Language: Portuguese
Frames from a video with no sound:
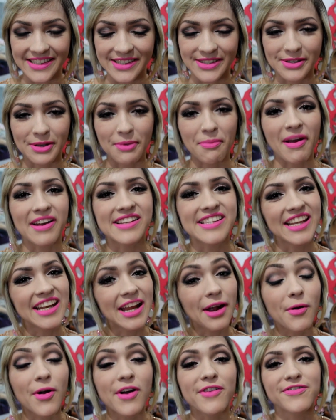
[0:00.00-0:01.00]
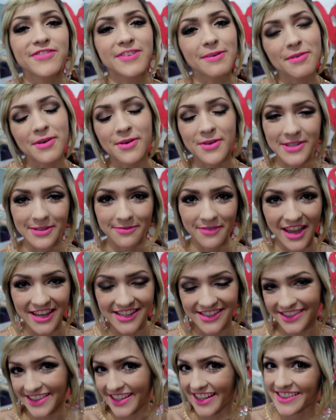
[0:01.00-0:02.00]
estou em parceria com a Femme
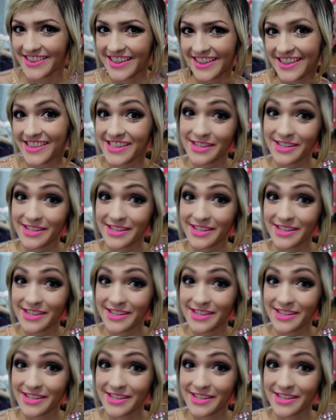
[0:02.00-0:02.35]
Cosmético trazendo